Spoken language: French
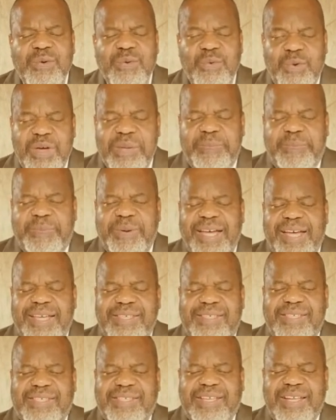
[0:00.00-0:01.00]
Oui, Père,
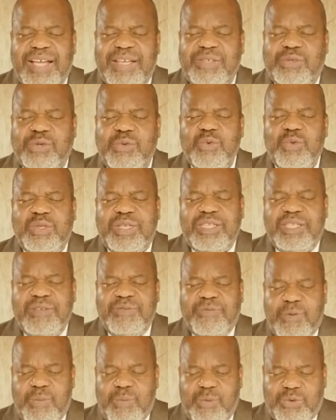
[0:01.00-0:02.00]
c'est cela ce que nous te
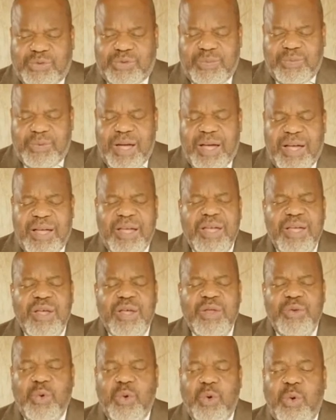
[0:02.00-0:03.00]
devons, mon sauveur.
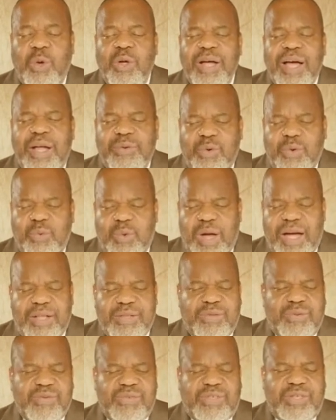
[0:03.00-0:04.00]
Nous rendons gloire
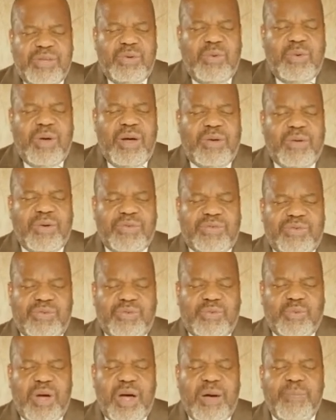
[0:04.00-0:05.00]
à ton Seigneur encore ce
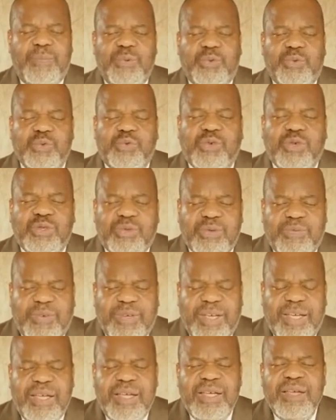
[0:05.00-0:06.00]
soir pour tout ce que tu
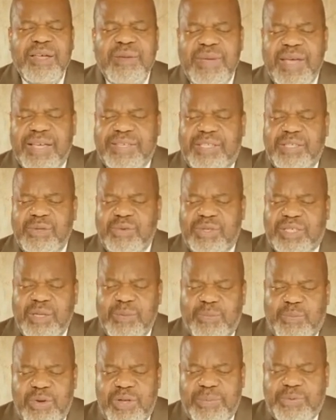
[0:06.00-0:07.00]
veux. Merci
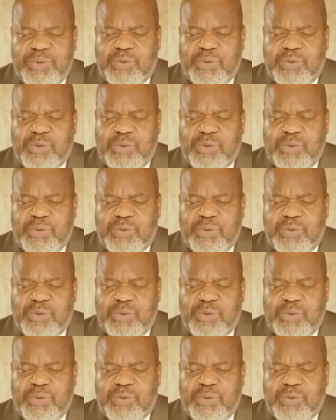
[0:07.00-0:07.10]
aussi pour les